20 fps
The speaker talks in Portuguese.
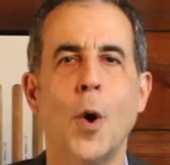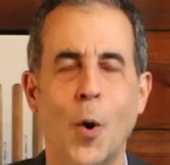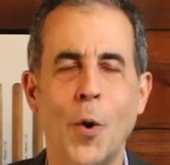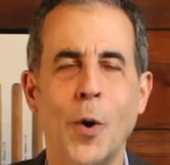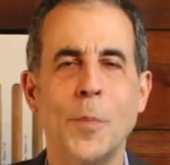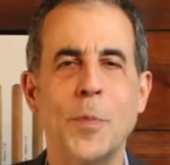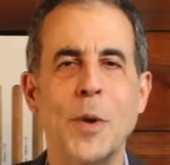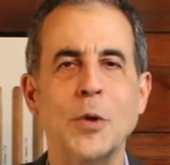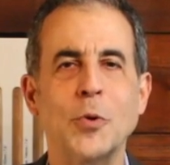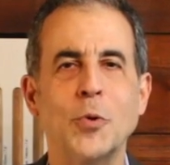
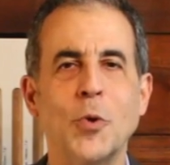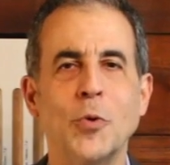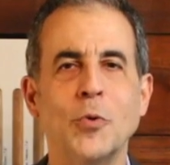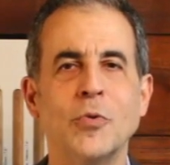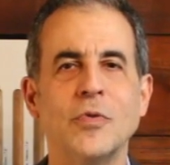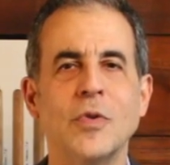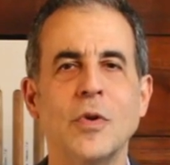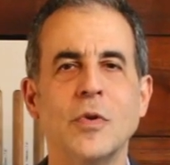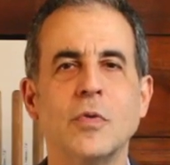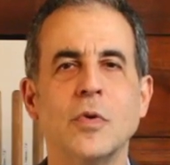Oi para
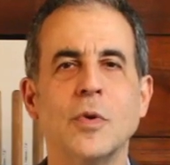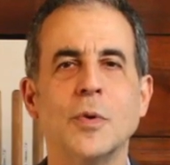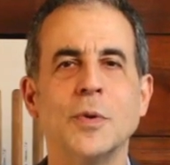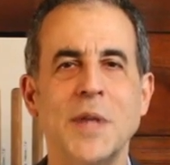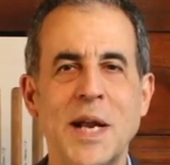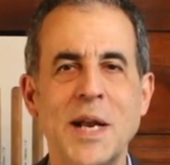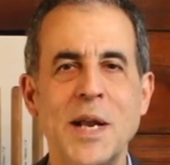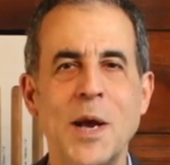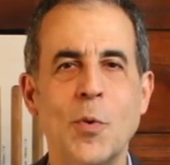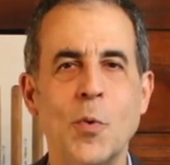todos, eu sou
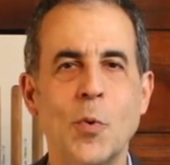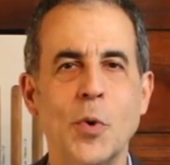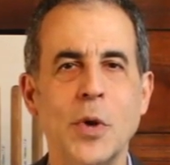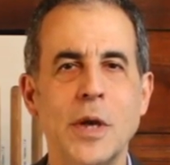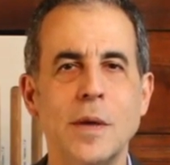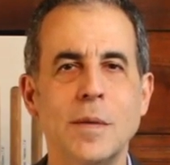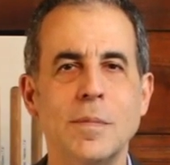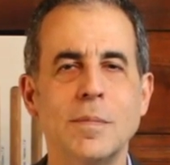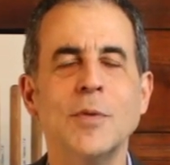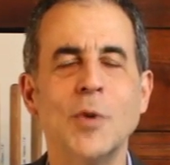Daniel
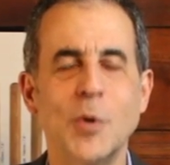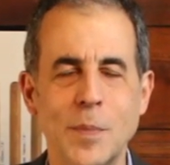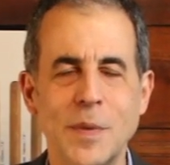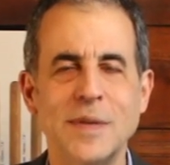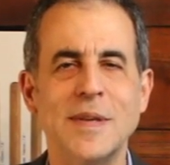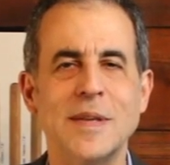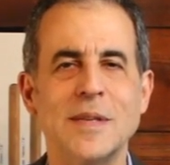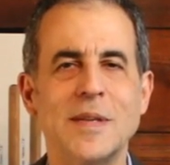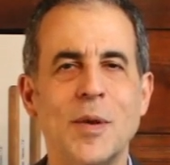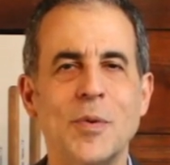Cury, do
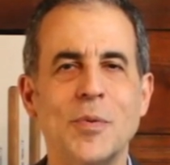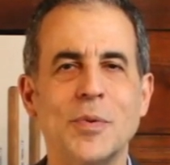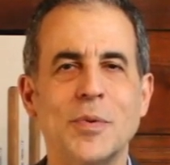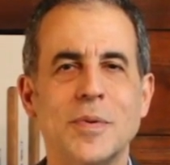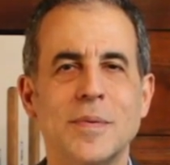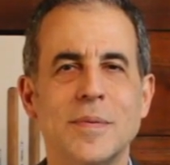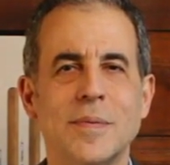Mr. Charuto.